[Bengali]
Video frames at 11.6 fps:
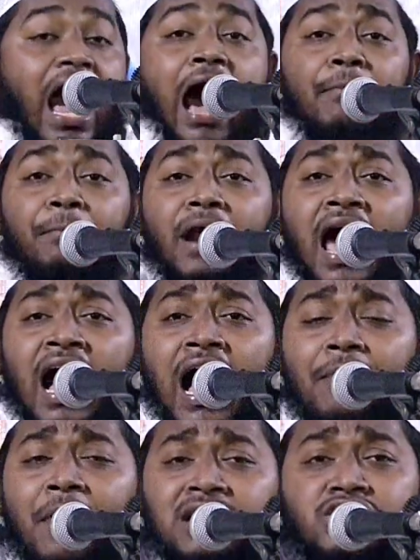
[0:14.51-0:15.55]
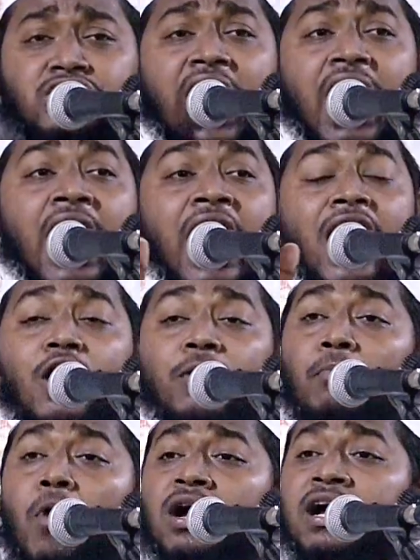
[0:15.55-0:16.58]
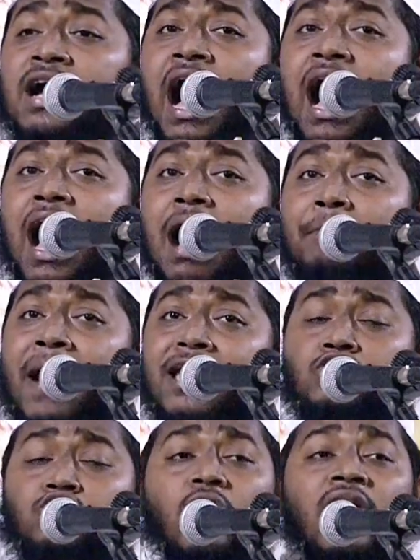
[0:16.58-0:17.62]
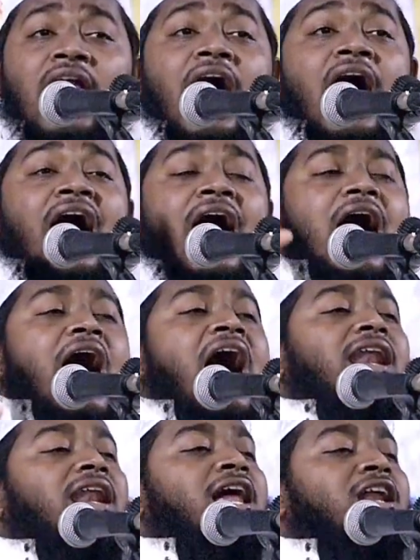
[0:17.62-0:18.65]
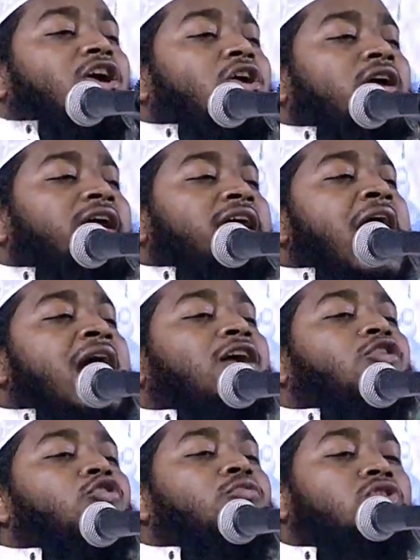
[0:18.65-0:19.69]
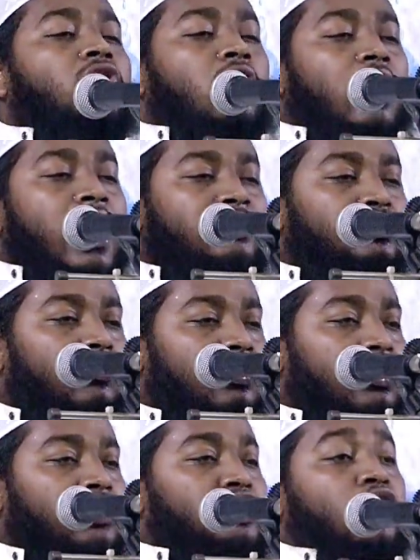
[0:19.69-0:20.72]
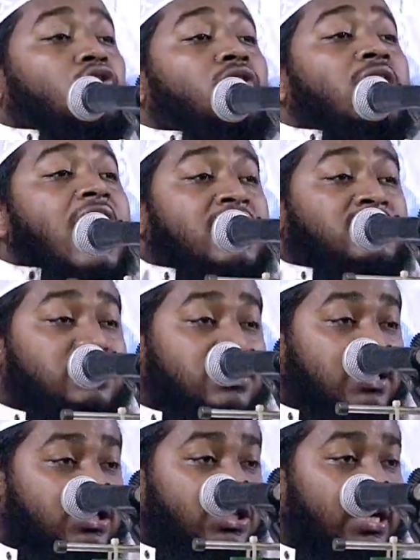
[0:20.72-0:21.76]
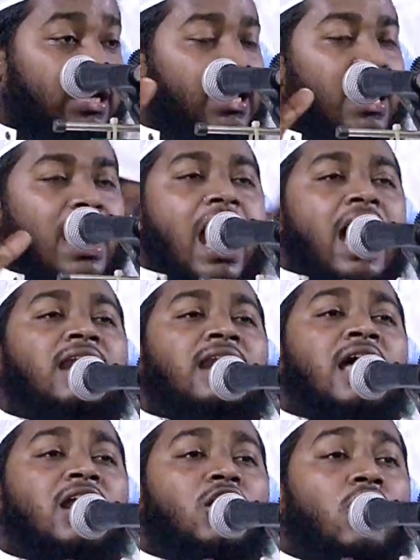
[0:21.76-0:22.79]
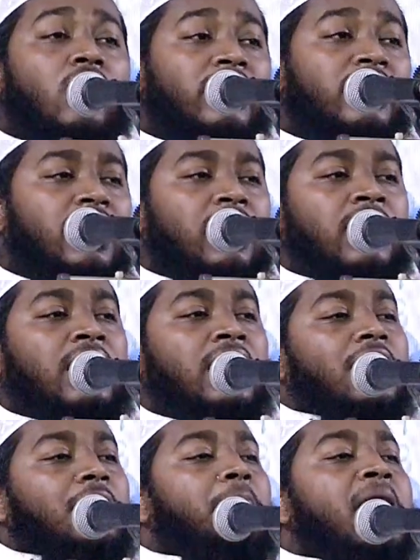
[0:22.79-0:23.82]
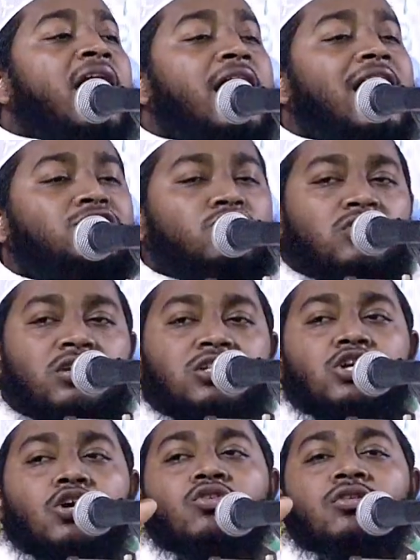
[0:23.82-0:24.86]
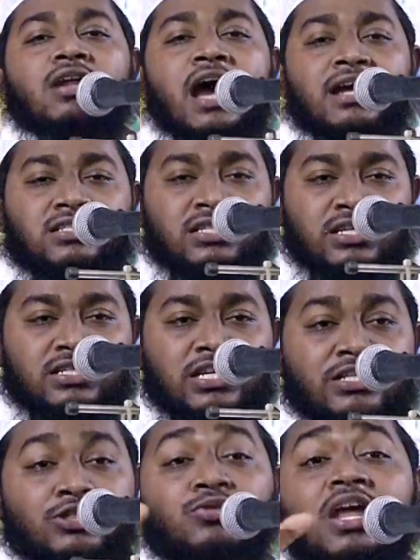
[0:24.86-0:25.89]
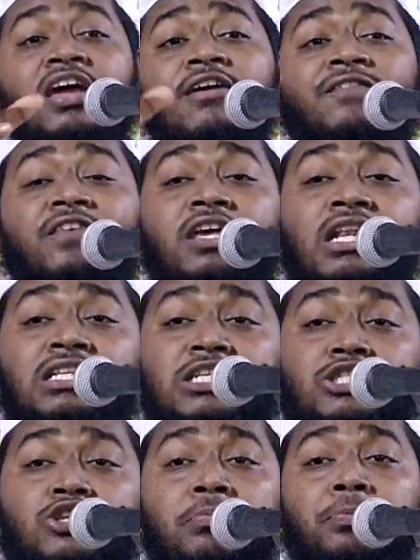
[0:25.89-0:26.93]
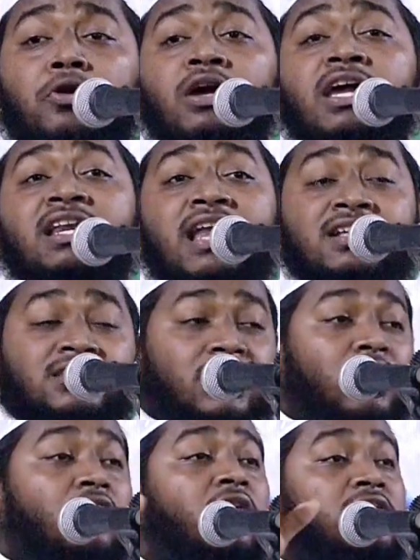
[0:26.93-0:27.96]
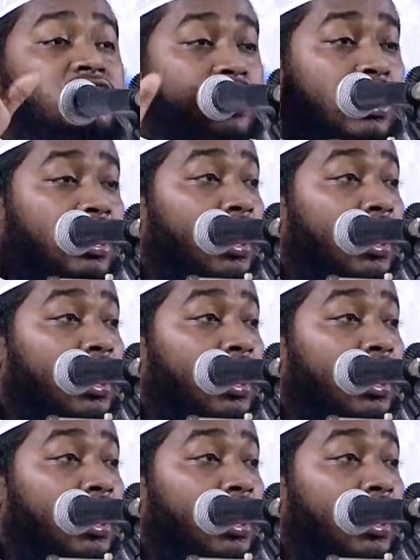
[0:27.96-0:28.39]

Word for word: আব্রাহা বাদশাহ মক্কা বাইতুল্লাহ আল্লাহর ঘরকে আক্রমণ করার জন্য যখন আসতেছে আল্লাহর ঘরকে ভাঙার জন্য যখন আসতেছে সুরায় ফিল যে সম্পর্কে নাজিল হয়েছে